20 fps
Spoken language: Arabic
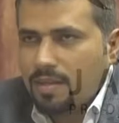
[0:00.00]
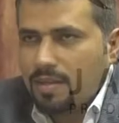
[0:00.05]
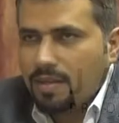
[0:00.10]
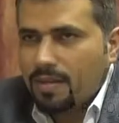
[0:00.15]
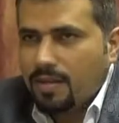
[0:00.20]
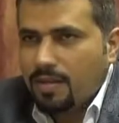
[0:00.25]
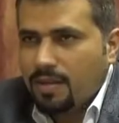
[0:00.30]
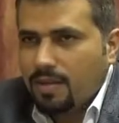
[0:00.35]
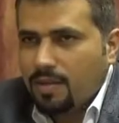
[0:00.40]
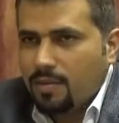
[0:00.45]

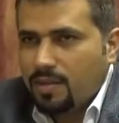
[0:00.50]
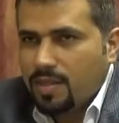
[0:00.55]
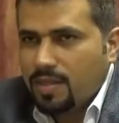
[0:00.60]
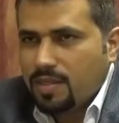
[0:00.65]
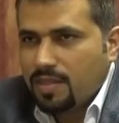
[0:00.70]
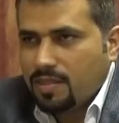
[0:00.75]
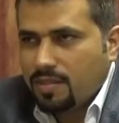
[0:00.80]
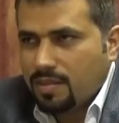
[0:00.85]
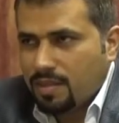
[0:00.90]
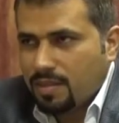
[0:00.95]
نحن عنا أول
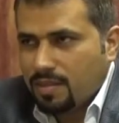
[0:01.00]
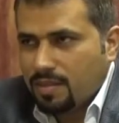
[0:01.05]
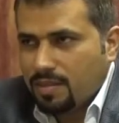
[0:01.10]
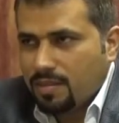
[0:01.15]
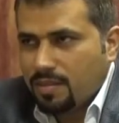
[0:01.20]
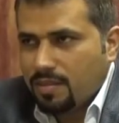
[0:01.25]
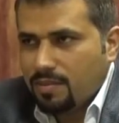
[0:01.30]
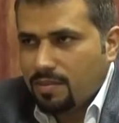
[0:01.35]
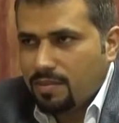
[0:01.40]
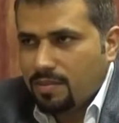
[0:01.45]
شيء
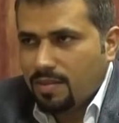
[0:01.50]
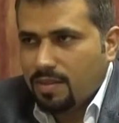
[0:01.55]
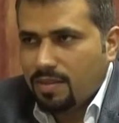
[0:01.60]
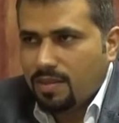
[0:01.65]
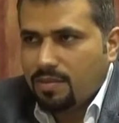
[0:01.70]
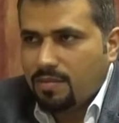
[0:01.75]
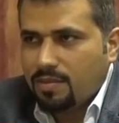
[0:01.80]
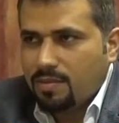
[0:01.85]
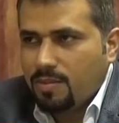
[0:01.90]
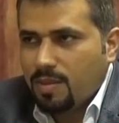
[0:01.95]
التنظيف
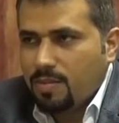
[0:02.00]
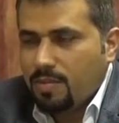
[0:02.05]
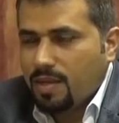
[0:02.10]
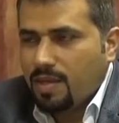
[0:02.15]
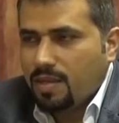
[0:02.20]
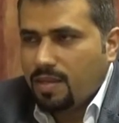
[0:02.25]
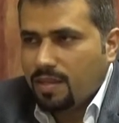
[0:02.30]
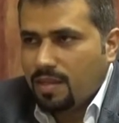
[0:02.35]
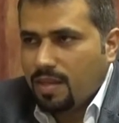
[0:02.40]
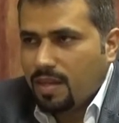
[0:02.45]
تنظيف
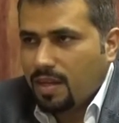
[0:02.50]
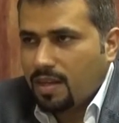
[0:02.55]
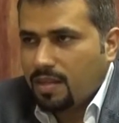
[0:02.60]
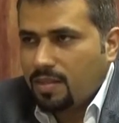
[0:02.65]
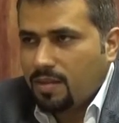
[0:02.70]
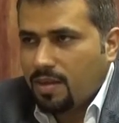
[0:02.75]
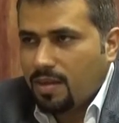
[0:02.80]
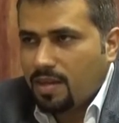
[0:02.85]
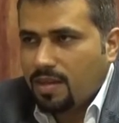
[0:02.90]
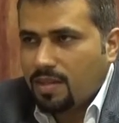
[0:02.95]
المباني داخلي
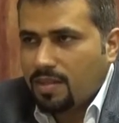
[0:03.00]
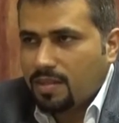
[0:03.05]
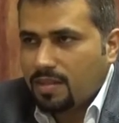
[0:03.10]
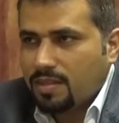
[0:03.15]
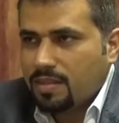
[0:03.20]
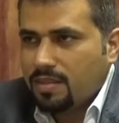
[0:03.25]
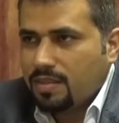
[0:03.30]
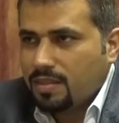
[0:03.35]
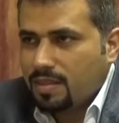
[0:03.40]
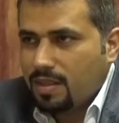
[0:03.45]
وخارجي
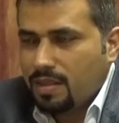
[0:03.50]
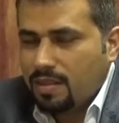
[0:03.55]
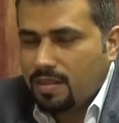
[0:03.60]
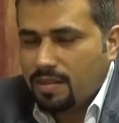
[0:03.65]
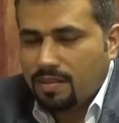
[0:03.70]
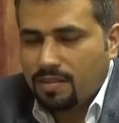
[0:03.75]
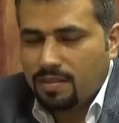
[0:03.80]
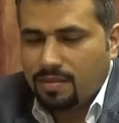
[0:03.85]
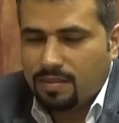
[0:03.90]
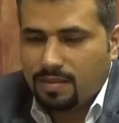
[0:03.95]

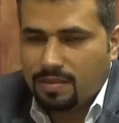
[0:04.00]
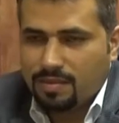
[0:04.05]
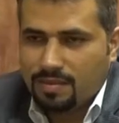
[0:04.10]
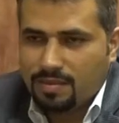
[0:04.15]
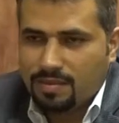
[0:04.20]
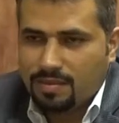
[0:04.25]
آه،